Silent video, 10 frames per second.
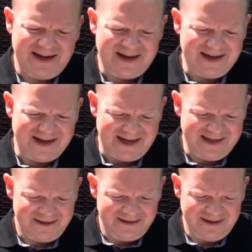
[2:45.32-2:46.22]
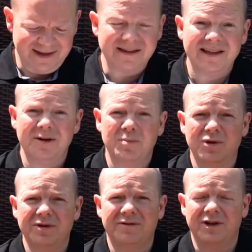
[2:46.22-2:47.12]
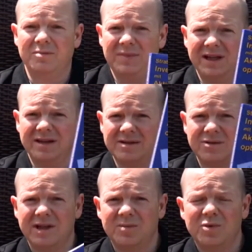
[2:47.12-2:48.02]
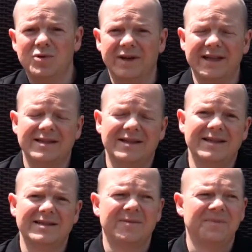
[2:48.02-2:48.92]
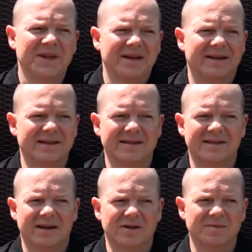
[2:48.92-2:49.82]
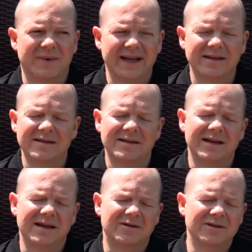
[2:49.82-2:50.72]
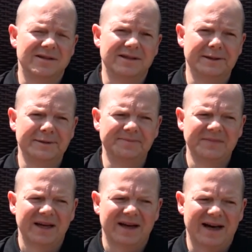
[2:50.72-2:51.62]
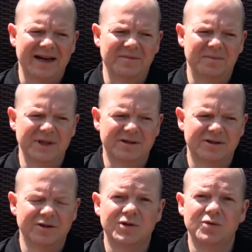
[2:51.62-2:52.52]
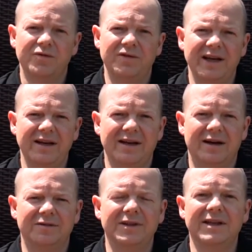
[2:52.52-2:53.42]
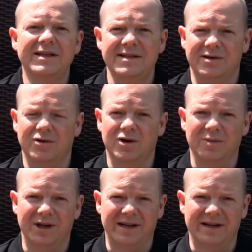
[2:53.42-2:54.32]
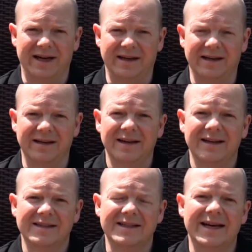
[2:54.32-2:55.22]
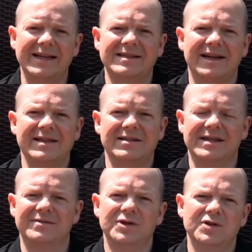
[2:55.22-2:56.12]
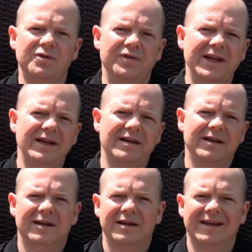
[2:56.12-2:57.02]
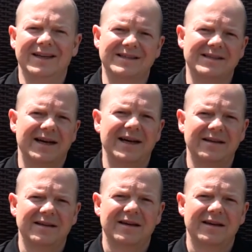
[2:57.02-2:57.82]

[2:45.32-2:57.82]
Kleiner Kritikpunkt von mir zu dem Buch ist das, dass es aus meiner Sicht heraus ähm, ein bisschen zu wenig auf die Risikokomponente eingeht. Das heißt also, es wird zu wenig gezeigt,